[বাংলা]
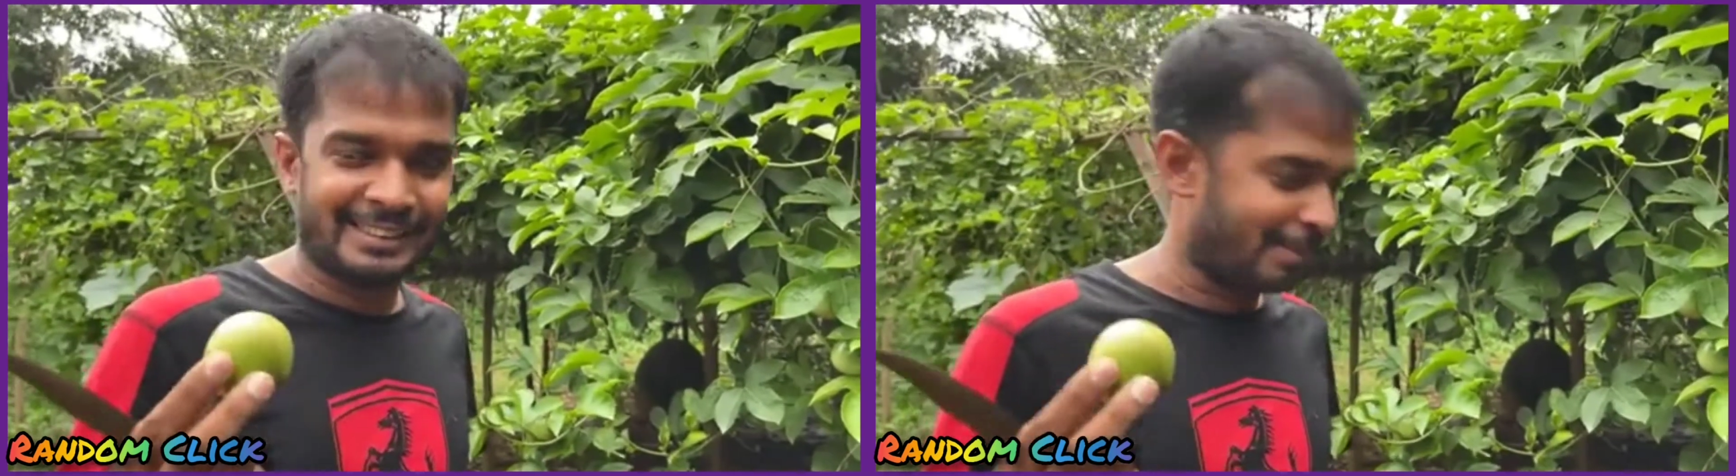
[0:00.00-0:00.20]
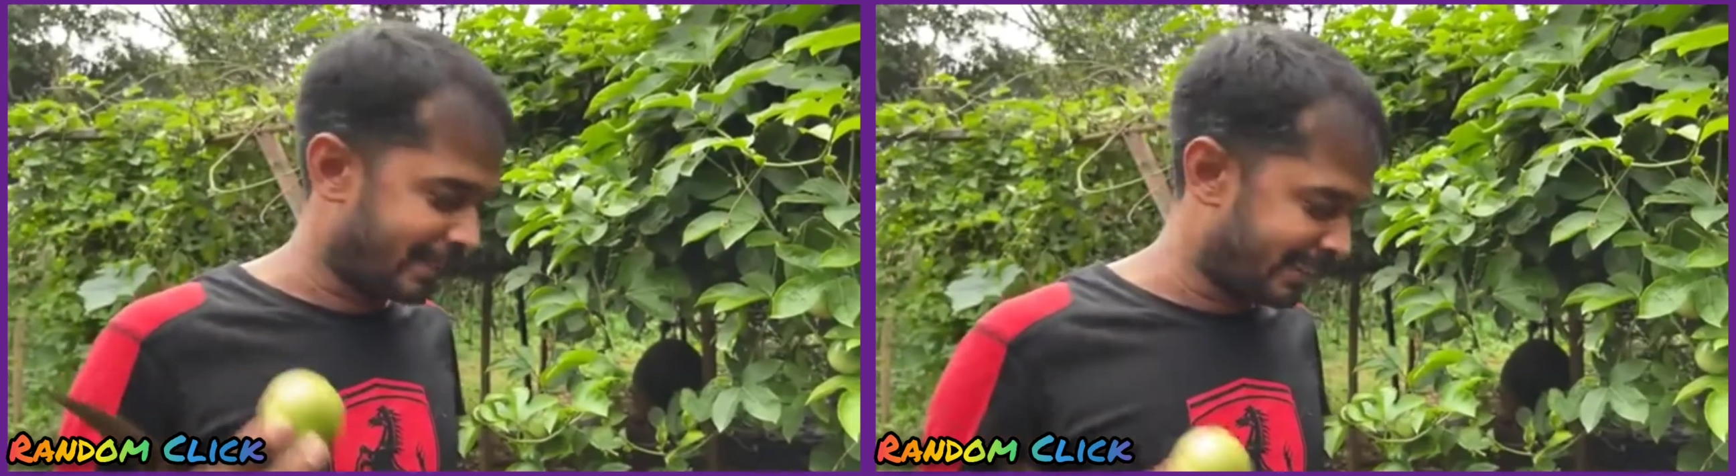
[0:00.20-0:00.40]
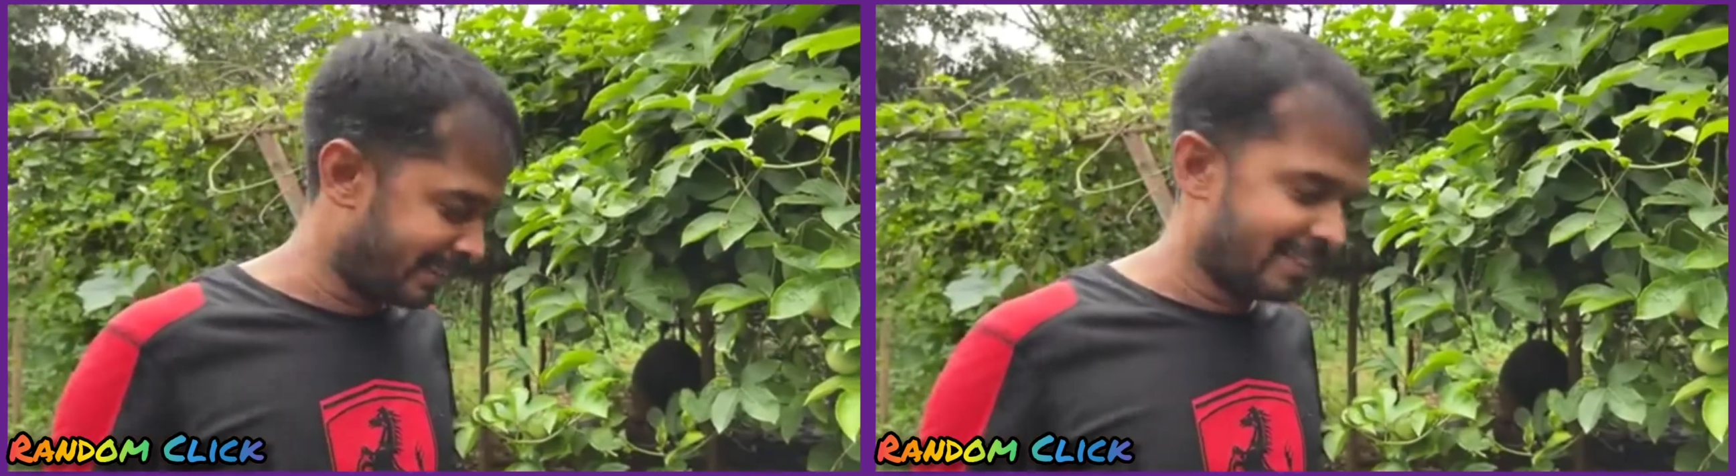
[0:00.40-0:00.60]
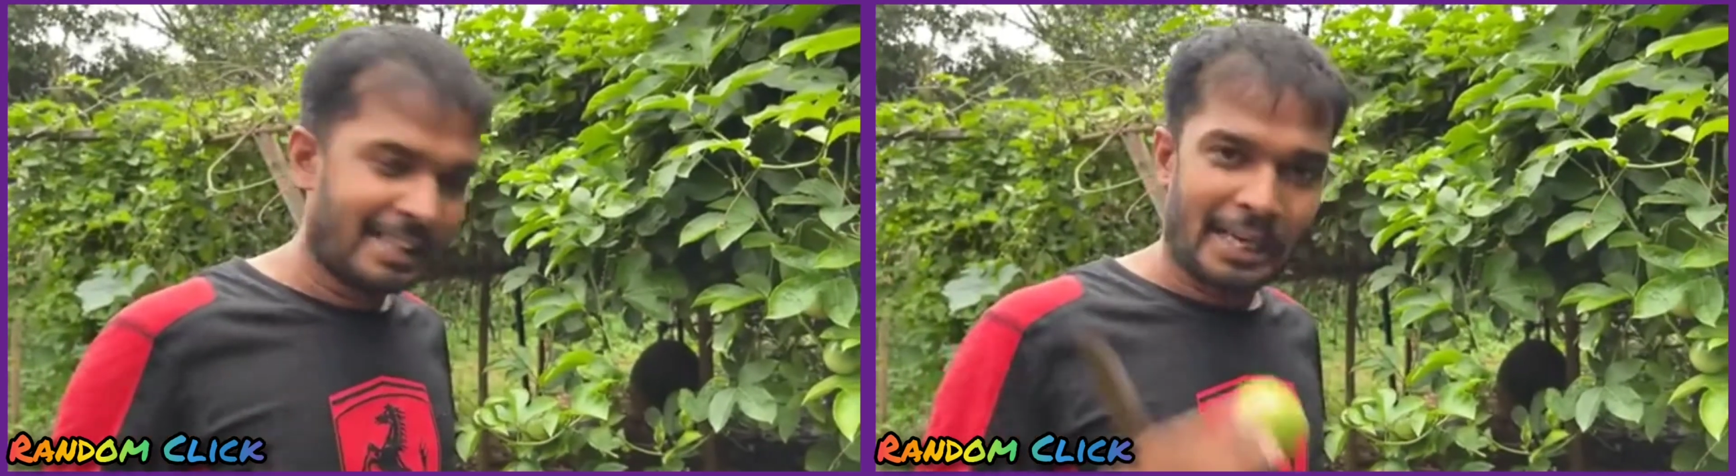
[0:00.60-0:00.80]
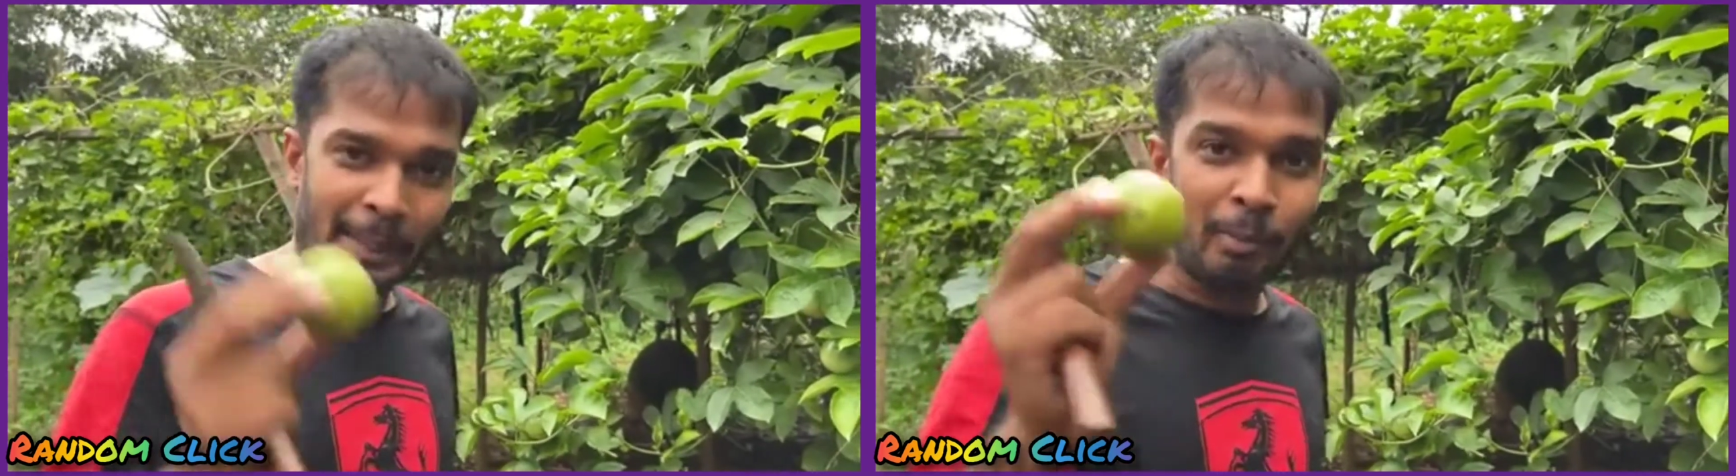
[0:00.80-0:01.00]
সাবারে
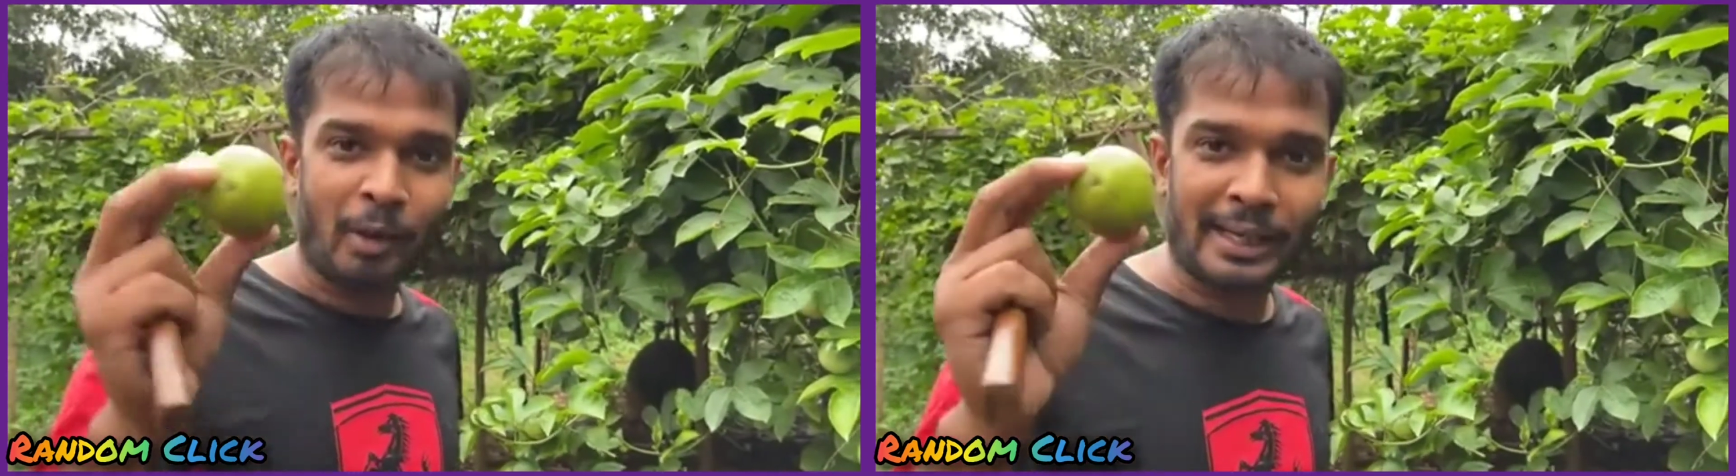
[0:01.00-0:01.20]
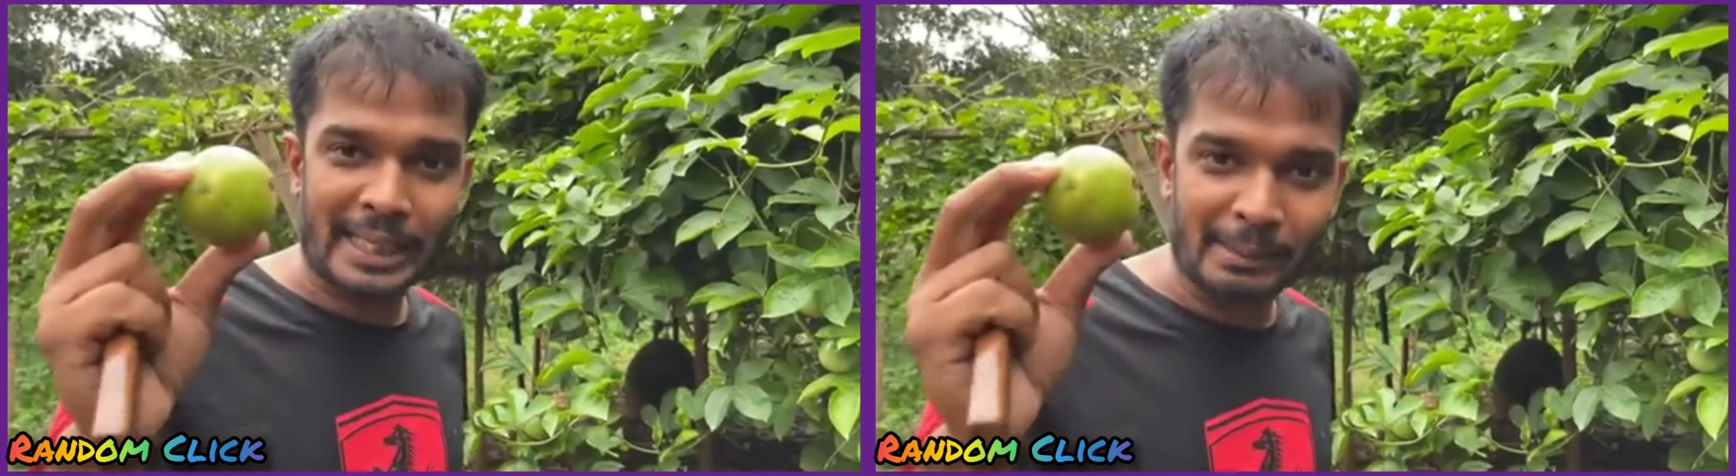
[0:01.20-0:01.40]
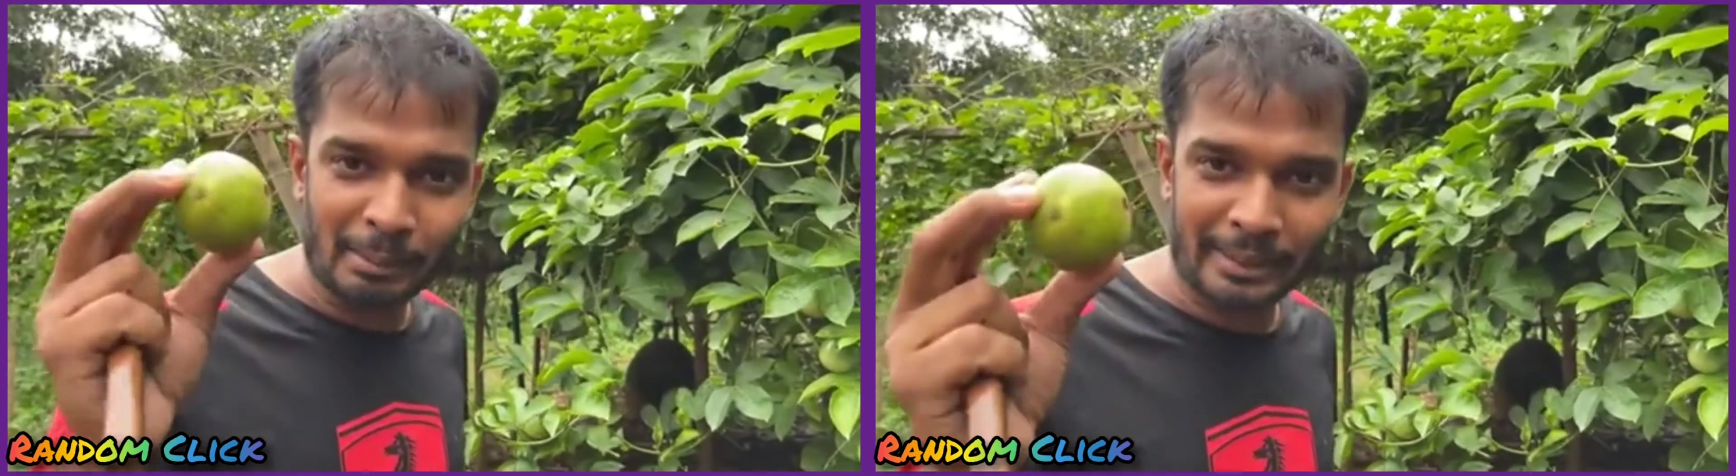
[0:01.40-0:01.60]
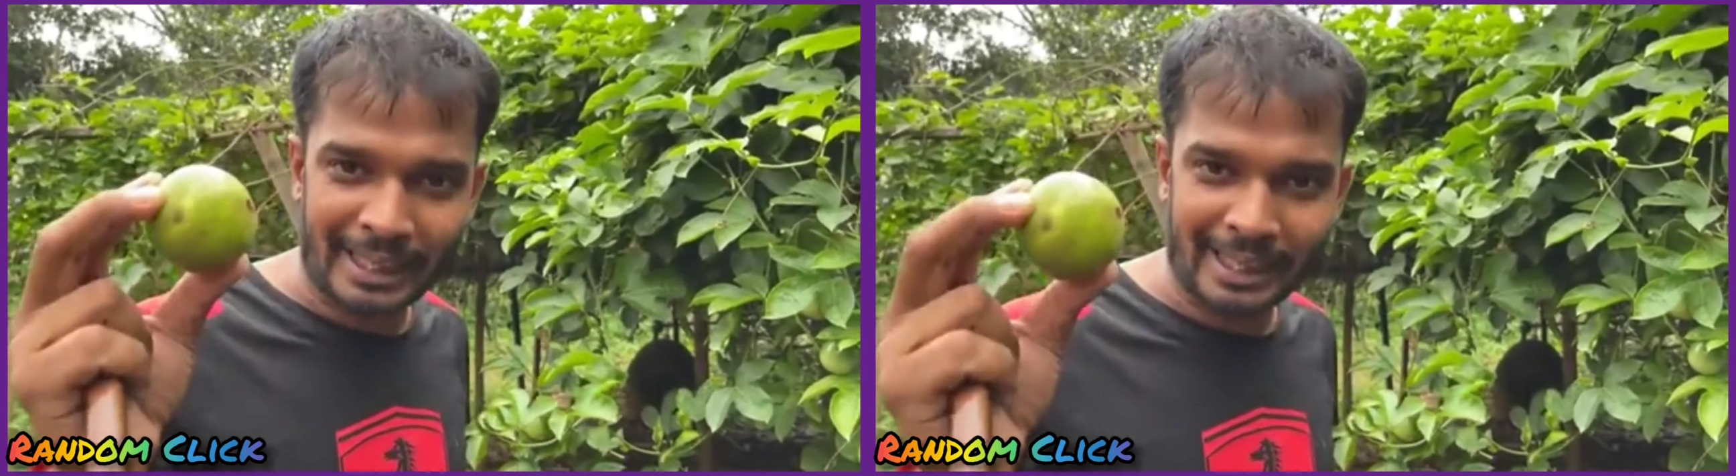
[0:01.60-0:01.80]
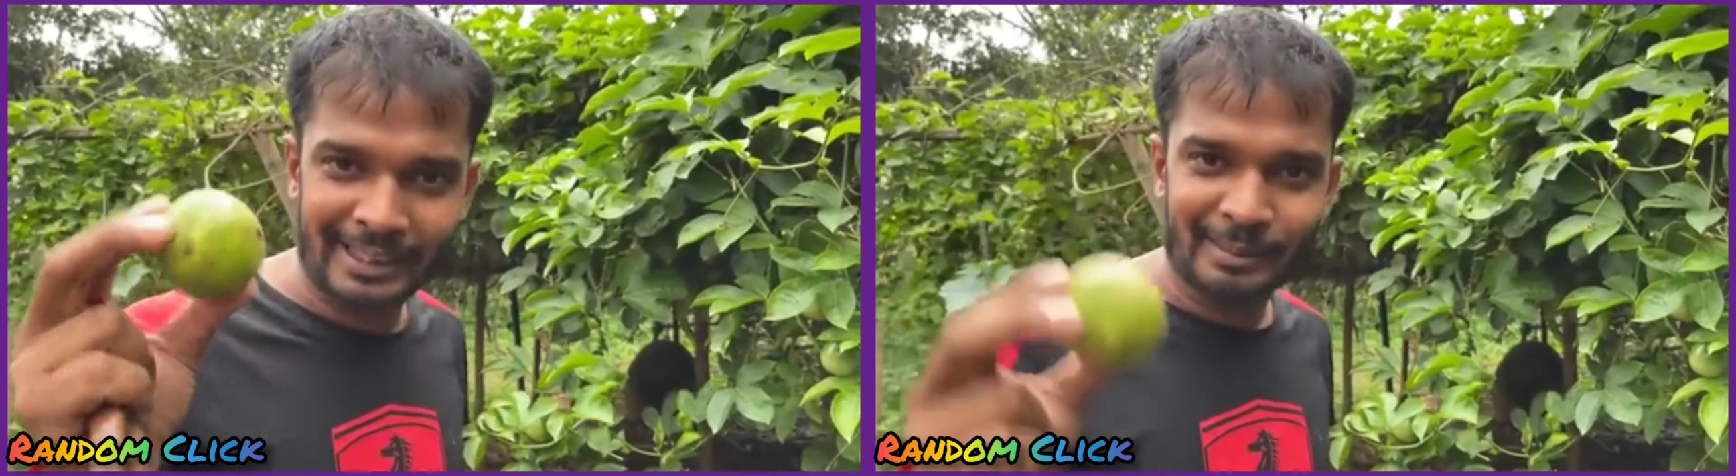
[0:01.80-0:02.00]
এই ফলটা কিভাবে
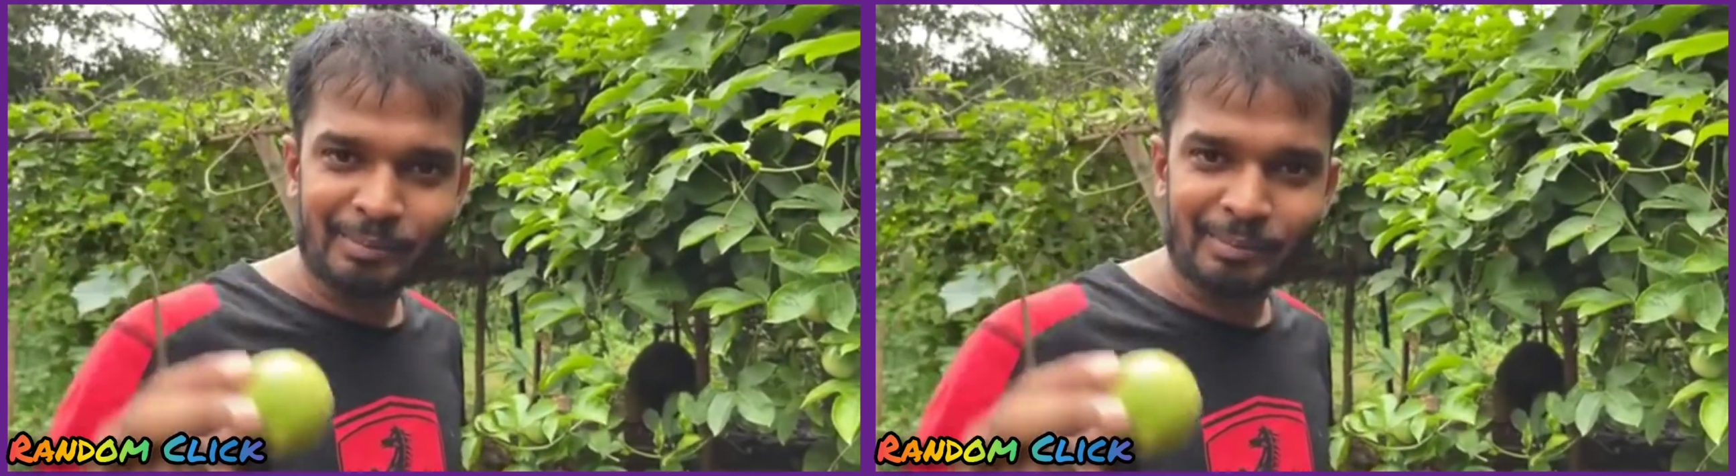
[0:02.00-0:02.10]
খায়